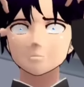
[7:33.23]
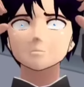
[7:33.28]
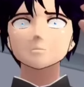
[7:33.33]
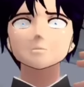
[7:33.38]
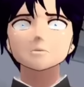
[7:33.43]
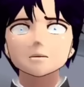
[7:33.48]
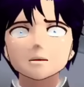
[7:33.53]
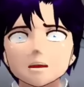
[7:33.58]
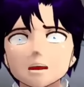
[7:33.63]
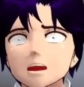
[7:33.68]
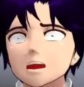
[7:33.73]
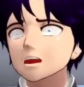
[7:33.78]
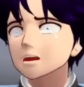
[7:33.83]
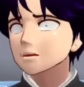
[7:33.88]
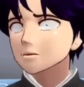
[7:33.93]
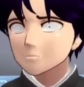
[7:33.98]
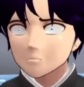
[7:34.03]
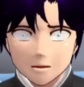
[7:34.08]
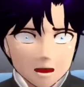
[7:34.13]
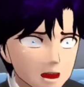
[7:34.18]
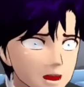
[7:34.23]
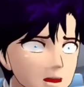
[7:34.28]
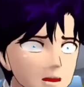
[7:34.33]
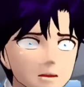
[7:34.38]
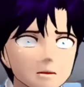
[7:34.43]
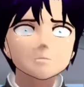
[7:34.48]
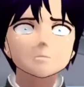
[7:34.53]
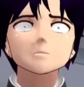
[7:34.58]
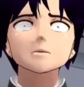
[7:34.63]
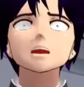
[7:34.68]
do céu,
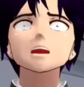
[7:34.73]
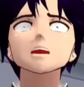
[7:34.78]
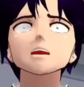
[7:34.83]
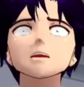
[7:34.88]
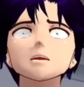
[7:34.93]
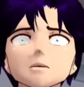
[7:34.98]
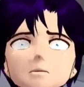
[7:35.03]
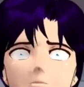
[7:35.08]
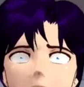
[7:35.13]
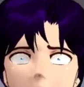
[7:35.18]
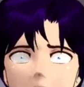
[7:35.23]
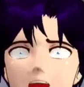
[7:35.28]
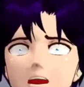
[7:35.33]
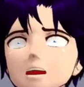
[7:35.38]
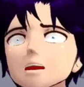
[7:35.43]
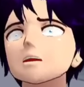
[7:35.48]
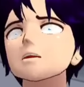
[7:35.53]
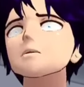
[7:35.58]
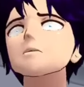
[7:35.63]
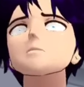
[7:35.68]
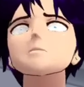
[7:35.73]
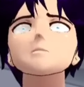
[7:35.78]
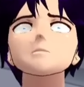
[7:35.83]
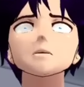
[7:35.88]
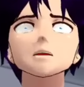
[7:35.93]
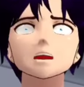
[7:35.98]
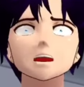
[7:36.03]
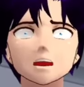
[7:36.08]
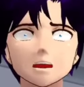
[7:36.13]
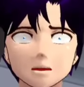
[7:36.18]
Verônica! Verônica, Jesus, eu